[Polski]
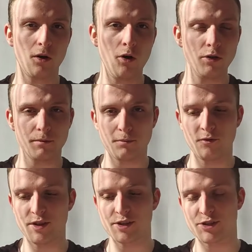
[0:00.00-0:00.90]
on
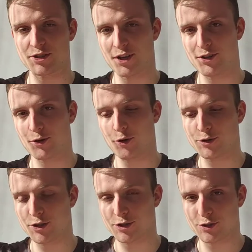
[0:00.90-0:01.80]
powinien strzelić
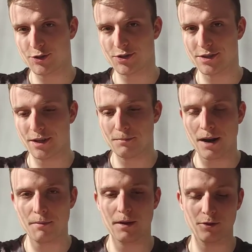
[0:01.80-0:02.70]
chociaż coś z tych
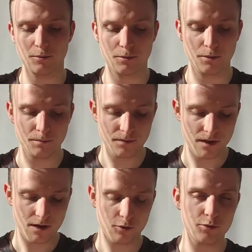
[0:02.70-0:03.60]
bramek, no bo
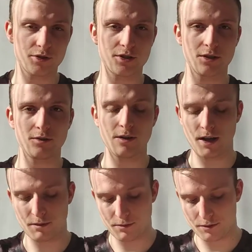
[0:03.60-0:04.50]
kurczę, no
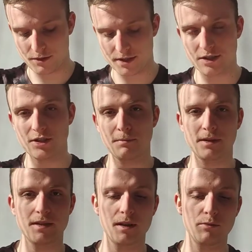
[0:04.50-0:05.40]
albo jesteś
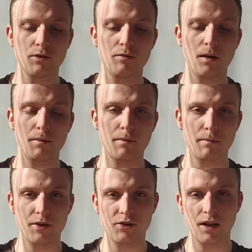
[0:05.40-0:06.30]
napastnikiem, który łapie
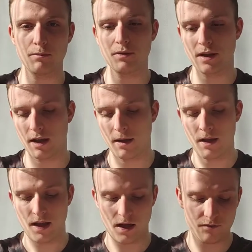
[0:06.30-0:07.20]
brameczki, albo nie.
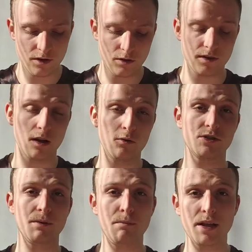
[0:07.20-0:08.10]
A wyglądało,
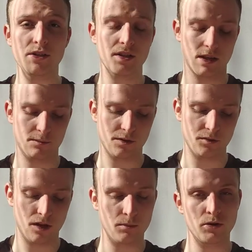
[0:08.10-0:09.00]
że będzie takim
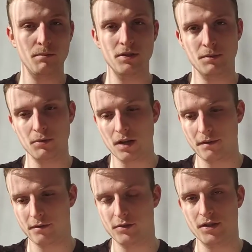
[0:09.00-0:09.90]
zawodnikiem, który będzie
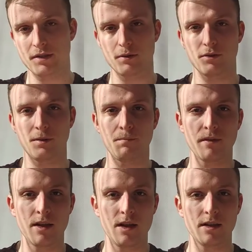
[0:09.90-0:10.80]
potrafił wcisnąć
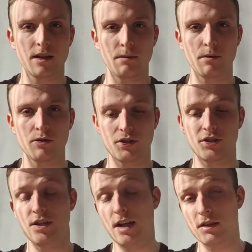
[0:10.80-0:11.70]
tam
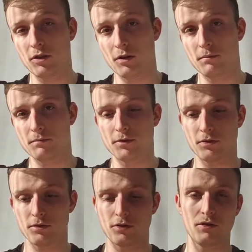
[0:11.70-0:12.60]
chociaż jedną,
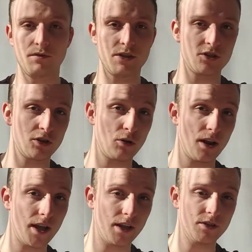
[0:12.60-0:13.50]
co, co dwie, trzy
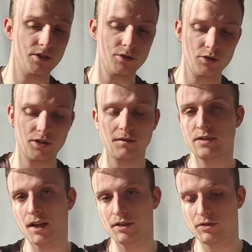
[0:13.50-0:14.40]
kolejki, że coś tam
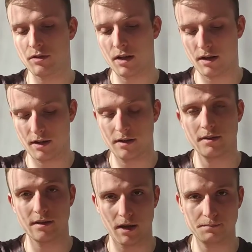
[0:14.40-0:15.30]
wsadzi, no ale
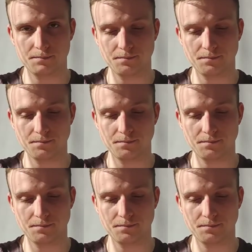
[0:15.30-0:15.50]
nie.